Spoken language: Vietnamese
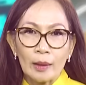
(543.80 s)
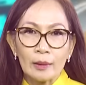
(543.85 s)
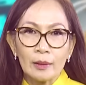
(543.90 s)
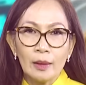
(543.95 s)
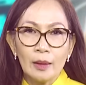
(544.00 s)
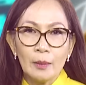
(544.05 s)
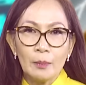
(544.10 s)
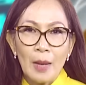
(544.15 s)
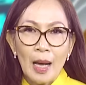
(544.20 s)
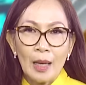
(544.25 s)
hoặc
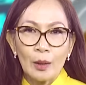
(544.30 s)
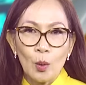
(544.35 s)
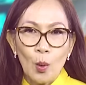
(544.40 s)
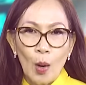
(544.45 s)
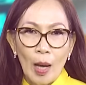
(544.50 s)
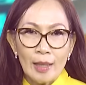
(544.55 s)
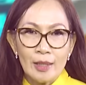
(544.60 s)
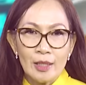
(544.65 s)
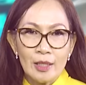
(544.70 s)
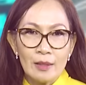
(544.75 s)
tự mang đồ
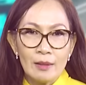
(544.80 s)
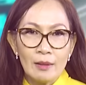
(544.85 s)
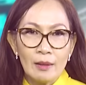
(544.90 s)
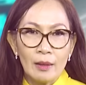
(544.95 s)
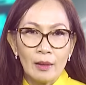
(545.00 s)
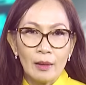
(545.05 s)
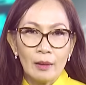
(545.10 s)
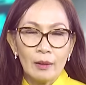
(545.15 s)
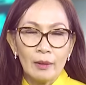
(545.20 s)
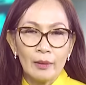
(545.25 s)
ăn
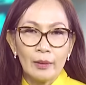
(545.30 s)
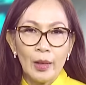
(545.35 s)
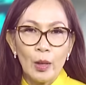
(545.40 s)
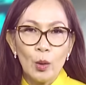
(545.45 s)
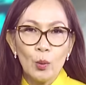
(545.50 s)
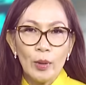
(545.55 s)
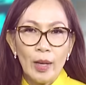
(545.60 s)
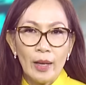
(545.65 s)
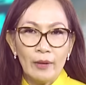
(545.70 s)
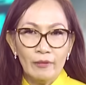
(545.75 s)
trưa
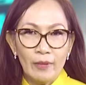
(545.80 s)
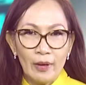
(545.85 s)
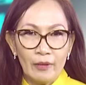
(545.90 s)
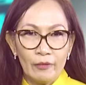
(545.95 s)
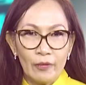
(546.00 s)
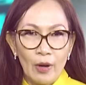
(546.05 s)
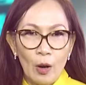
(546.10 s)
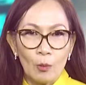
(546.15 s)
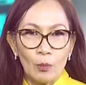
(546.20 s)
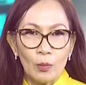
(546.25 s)
nếu đến
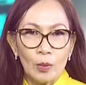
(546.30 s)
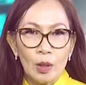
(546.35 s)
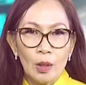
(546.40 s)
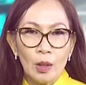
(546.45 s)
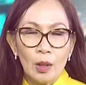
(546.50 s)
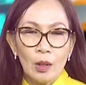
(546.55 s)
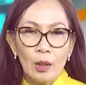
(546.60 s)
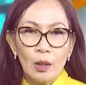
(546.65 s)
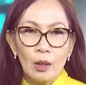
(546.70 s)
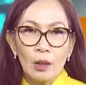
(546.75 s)
văn phòng.
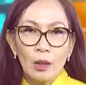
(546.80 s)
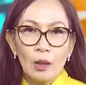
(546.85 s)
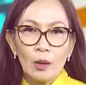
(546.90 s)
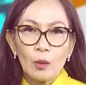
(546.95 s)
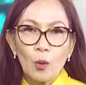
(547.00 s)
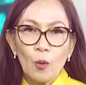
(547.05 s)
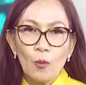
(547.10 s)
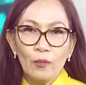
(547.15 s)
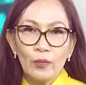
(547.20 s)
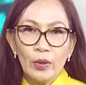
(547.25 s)

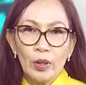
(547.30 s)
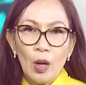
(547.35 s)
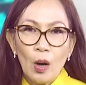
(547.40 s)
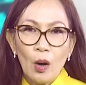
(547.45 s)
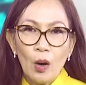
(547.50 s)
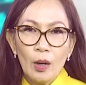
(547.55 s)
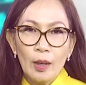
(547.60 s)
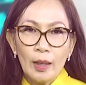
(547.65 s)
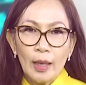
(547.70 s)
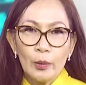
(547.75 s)
Cùng với
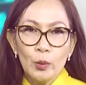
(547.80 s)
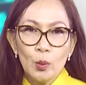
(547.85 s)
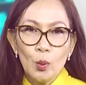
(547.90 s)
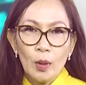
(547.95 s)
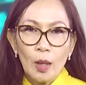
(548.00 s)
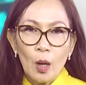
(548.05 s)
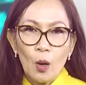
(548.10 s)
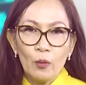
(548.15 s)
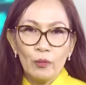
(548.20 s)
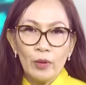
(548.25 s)
đó là
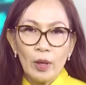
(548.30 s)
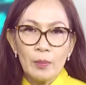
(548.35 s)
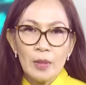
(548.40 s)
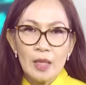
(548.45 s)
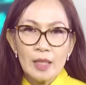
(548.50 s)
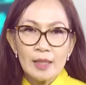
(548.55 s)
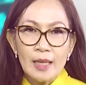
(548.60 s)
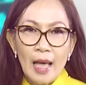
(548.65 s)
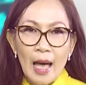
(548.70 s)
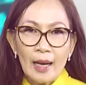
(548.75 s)
nhu cầu về
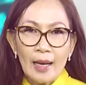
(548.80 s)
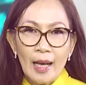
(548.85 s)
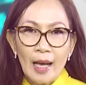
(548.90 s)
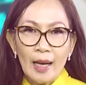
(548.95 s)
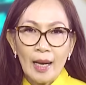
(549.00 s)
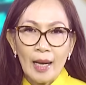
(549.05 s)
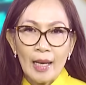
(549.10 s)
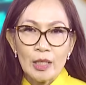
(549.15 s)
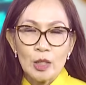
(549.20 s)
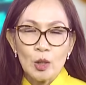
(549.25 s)
bữa sáng
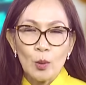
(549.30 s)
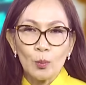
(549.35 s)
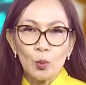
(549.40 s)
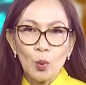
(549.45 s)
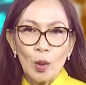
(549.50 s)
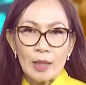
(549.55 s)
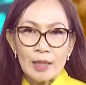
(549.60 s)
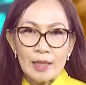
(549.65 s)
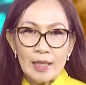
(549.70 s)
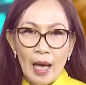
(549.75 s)
các ngày trong
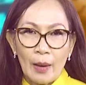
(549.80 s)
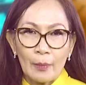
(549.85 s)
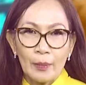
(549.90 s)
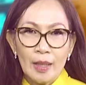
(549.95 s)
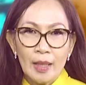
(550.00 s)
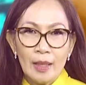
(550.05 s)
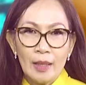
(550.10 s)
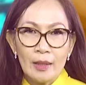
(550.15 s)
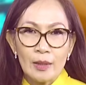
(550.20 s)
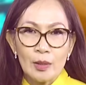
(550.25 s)
tuần giảm
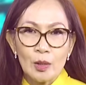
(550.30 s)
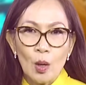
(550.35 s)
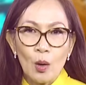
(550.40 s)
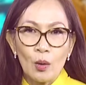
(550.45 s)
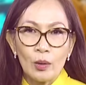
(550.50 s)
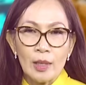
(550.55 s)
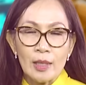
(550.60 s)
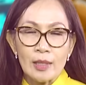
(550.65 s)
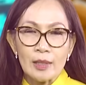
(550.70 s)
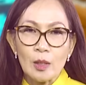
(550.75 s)
đi
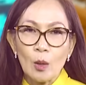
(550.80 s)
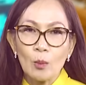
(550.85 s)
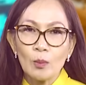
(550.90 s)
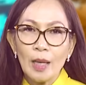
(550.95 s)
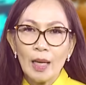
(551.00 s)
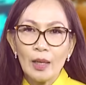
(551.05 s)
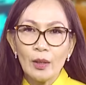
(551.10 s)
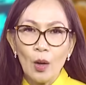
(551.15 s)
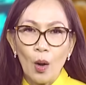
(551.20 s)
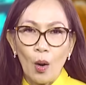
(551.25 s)
do đời
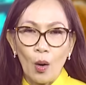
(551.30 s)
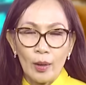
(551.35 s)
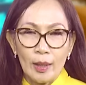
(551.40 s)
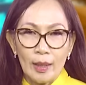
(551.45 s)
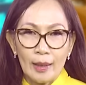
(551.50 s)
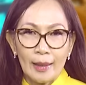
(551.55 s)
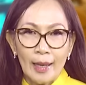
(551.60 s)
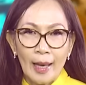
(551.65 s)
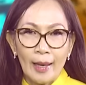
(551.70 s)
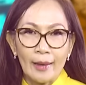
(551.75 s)
sống đắt đỏ
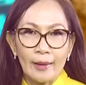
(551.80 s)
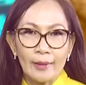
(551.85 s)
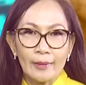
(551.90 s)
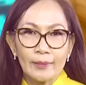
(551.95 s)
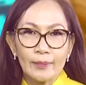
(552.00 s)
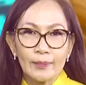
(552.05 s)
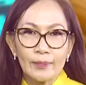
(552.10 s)
hiện nay.